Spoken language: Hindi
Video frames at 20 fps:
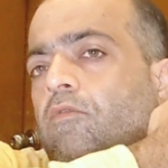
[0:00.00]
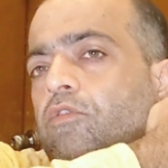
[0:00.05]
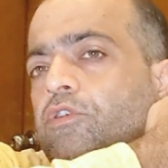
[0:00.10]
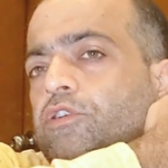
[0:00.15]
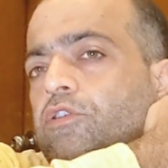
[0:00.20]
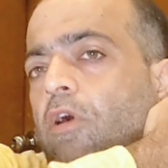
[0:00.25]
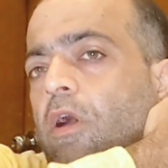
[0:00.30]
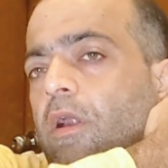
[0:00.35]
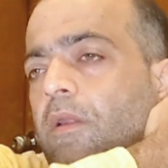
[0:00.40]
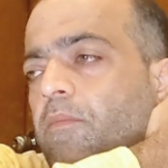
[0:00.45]
वो
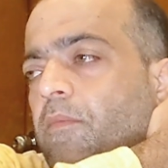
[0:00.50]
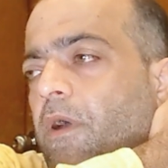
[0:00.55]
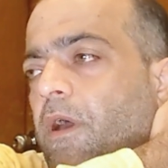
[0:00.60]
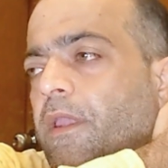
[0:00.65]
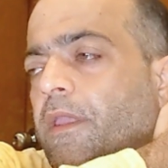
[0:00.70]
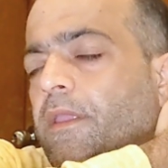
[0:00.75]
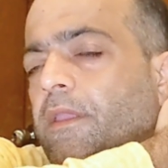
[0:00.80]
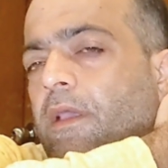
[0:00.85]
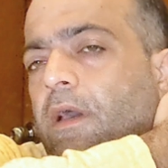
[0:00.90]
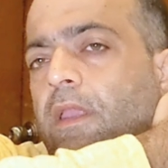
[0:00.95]
शॉट
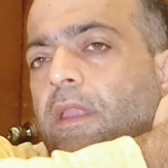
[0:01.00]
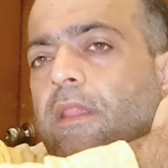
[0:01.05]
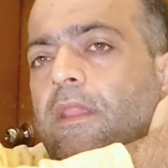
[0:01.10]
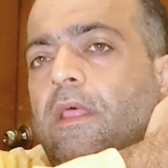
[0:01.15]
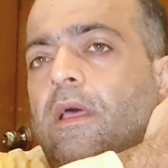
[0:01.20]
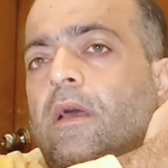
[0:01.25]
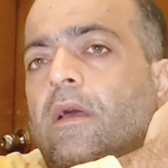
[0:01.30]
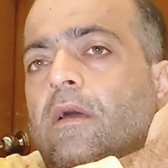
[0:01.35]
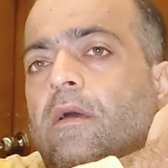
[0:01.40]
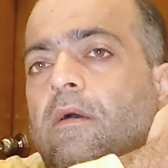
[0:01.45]
मारने जा रहा
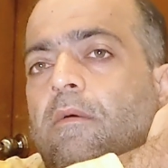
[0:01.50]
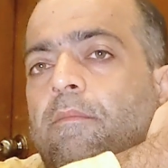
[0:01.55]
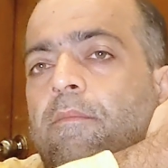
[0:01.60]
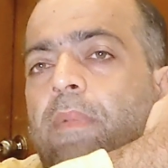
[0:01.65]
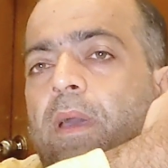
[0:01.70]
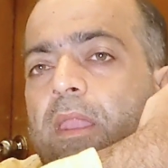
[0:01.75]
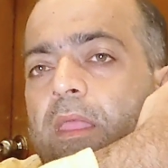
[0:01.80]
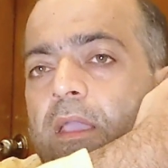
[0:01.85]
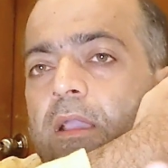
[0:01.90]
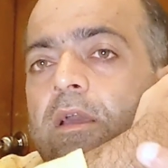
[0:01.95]
था
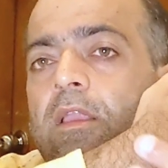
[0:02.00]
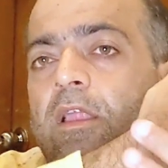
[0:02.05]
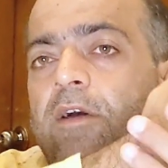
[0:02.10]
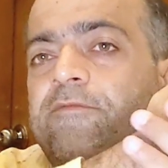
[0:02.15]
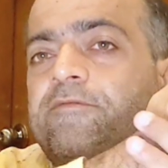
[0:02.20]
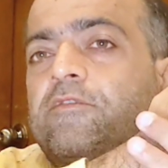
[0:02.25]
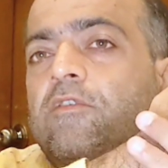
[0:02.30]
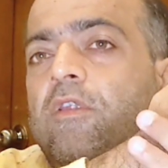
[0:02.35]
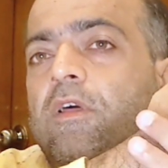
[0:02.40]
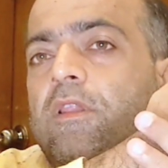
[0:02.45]
पहले
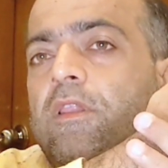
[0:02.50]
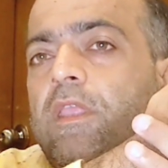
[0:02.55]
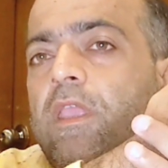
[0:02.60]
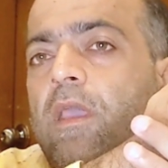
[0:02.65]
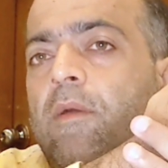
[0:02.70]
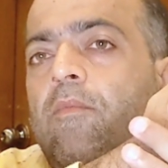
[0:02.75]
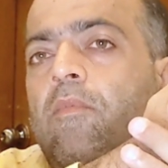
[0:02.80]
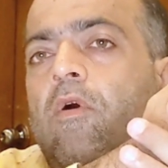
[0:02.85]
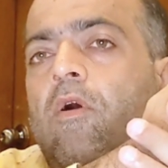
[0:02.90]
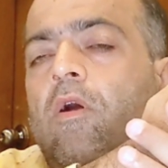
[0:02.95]
ग्लव्स को लगती
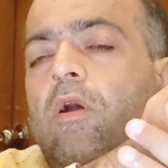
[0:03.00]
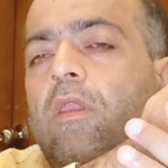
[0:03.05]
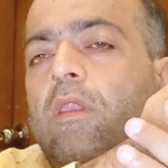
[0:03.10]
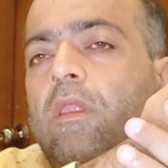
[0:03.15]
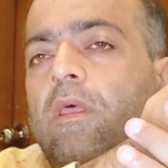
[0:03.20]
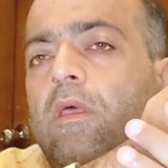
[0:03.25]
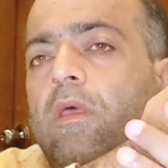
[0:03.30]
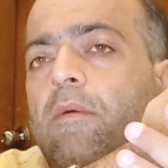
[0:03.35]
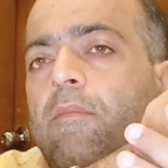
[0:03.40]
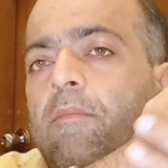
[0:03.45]
है बॉल
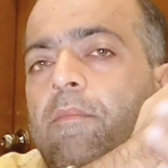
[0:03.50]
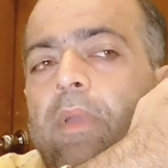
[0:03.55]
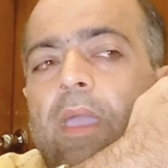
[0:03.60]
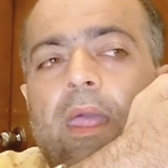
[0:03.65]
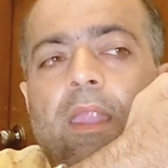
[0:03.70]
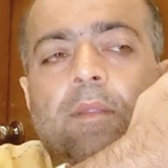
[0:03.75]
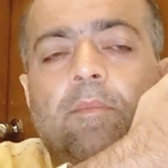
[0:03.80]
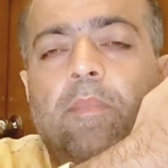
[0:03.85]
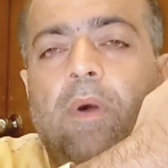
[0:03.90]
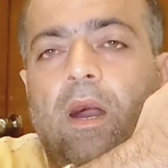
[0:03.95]

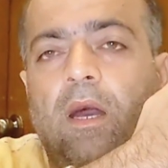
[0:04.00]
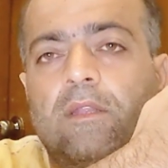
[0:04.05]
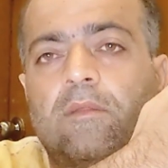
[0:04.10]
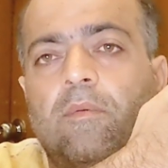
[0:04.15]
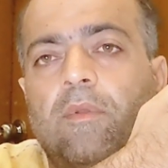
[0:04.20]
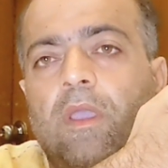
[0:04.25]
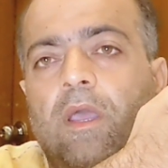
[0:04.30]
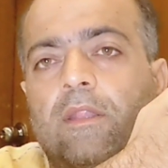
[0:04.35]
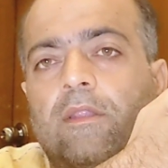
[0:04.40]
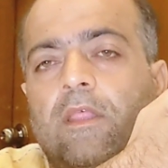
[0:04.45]
बैट
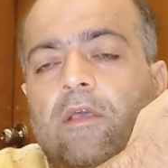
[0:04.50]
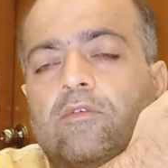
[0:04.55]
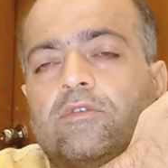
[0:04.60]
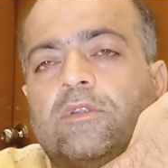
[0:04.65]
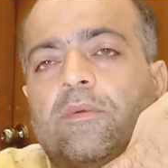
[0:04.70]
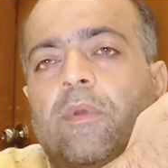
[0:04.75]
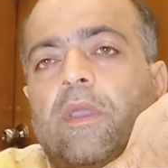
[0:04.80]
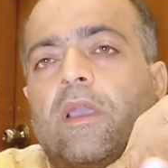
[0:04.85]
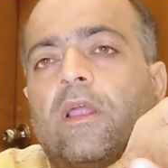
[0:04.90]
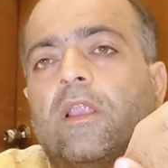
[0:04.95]
बाद में आता है
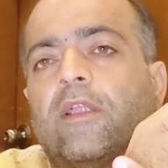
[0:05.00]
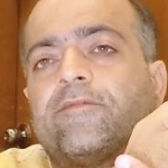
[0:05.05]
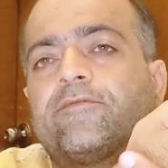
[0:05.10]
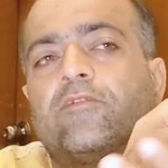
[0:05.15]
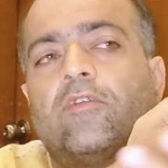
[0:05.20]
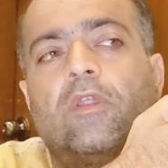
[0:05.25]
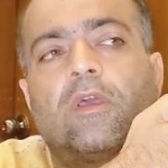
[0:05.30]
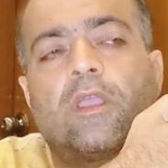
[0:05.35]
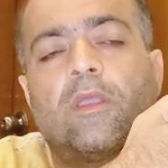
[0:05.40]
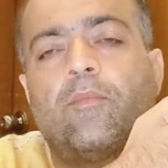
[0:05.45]
उस समय ग्लव्स
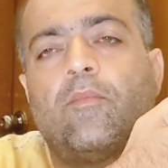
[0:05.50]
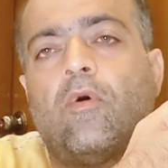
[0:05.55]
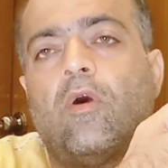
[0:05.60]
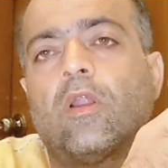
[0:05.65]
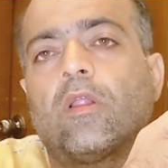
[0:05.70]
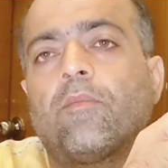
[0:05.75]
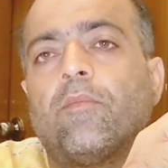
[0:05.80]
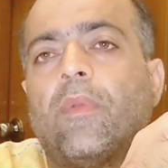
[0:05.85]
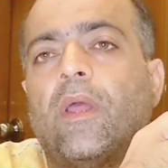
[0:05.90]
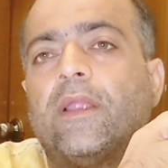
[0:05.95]
को लगती है
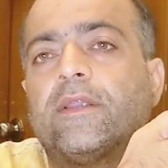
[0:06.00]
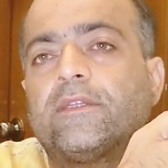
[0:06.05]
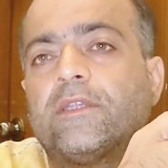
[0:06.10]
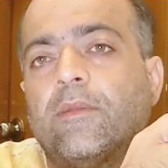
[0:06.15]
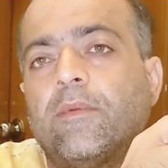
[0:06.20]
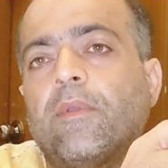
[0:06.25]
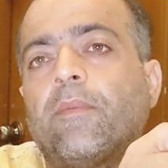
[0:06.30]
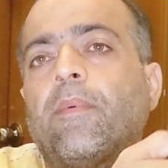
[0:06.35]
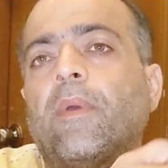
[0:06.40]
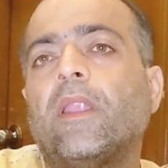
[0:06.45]
बॉल बैट
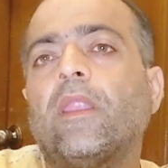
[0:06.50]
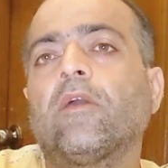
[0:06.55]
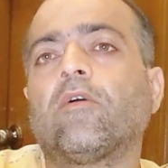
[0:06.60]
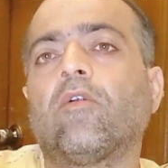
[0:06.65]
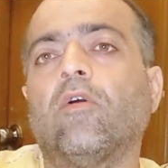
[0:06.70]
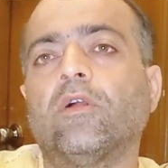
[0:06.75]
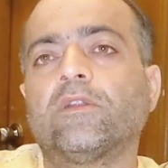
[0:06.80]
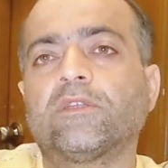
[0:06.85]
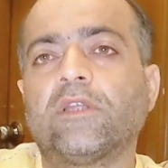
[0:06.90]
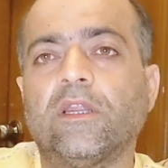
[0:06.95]
से भी पहले
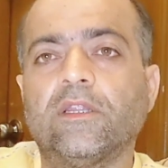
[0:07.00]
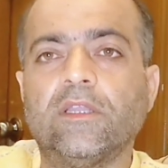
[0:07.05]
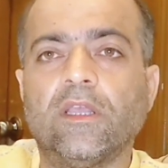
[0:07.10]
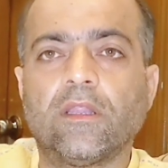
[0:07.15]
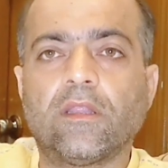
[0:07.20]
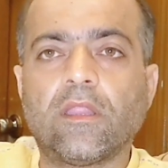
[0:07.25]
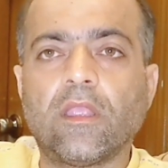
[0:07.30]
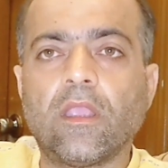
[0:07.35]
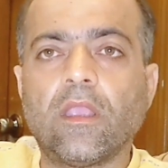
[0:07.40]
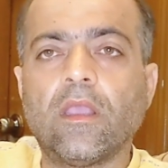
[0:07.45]
क्रॉस कर
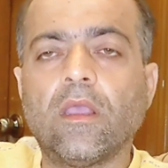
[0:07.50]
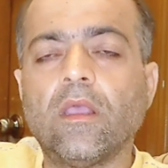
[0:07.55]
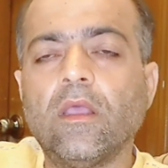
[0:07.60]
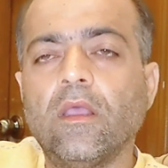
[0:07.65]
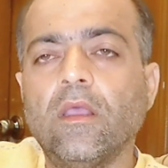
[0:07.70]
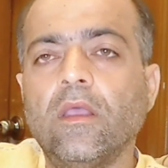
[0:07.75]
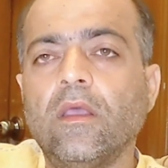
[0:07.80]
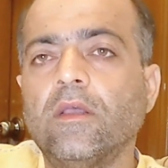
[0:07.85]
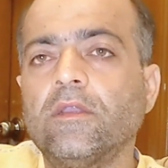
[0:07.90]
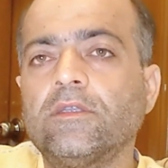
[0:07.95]
जाती है
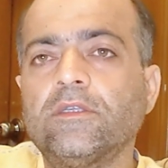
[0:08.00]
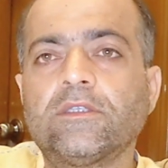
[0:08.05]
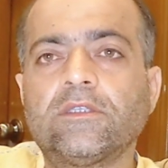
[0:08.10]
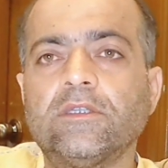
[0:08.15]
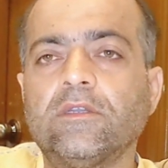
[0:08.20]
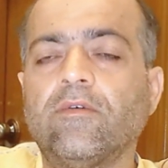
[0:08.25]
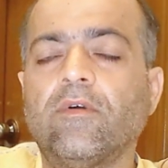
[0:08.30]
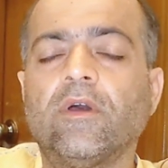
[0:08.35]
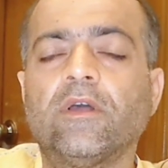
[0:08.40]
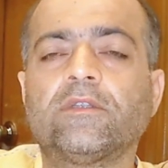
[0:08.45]

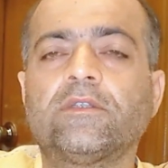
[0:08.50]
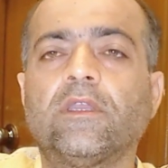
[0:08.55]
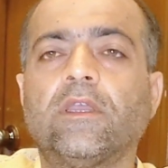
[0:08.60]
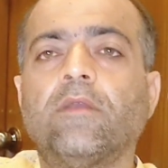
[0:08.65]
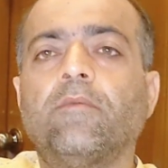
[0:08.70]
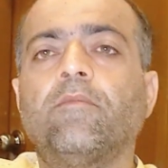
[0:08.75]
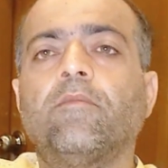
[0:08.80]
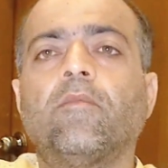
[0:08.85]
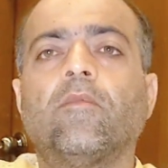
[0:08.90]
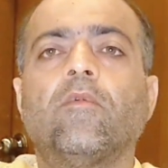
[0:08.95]
जिसकी वजह से